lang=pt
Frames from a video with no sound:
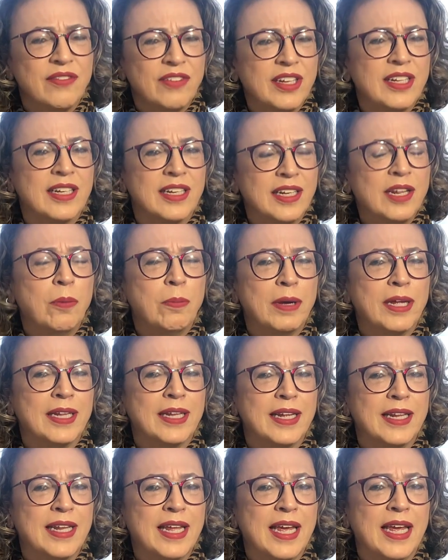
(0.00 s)
vida, deu para
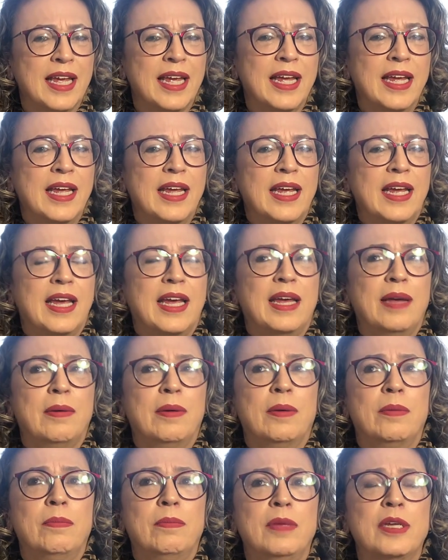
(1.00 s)
entender? É,